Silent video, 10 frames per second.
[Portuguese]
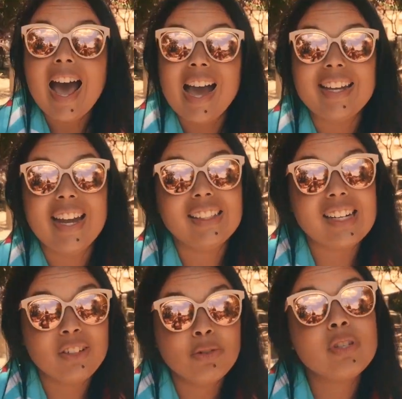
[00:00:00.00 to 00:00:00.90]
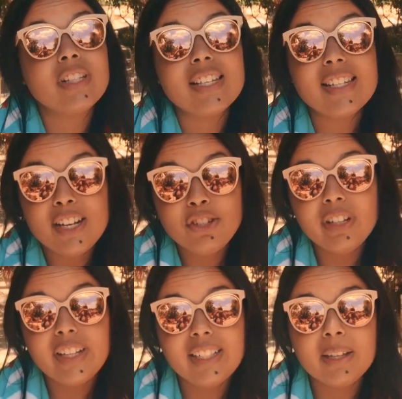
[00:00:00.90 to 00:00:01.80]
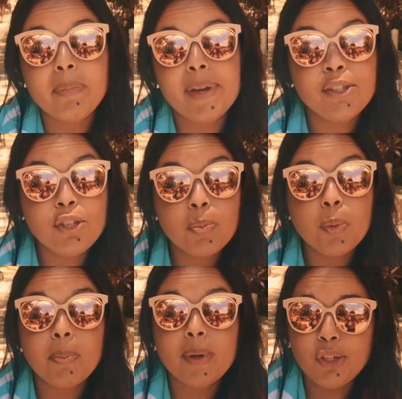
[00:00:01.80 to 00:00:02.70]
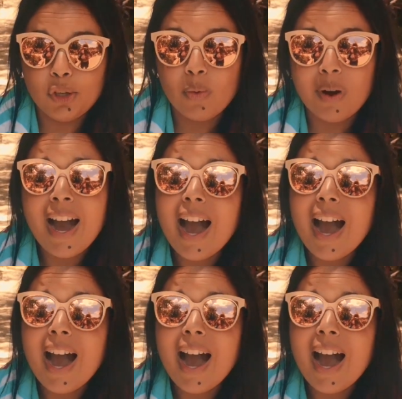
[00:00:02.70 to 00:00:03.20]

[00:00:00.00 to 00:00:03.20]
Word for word: Ah, e a entrada custa 180 pesos por pessoa.